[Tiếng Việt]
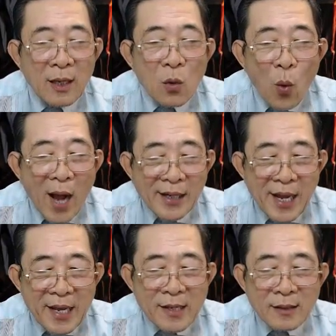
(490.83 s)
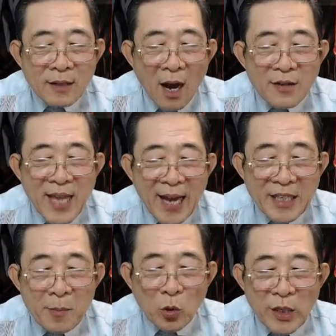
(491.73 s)
Hoàng đế thở dài
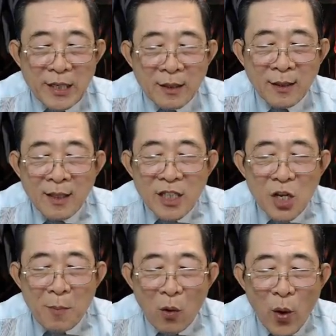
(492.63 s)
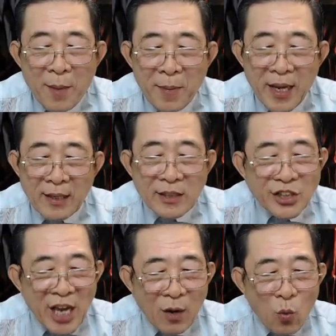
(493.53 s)
lên một tiếng, nhưng mà khóe miệng
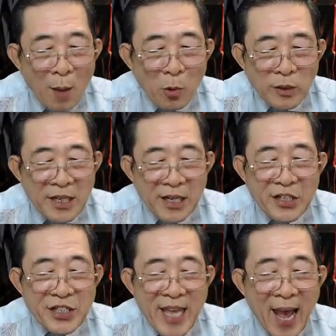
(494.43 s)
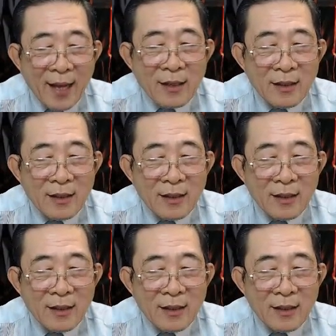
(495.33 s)
xẹt qua một tia cười nhạt.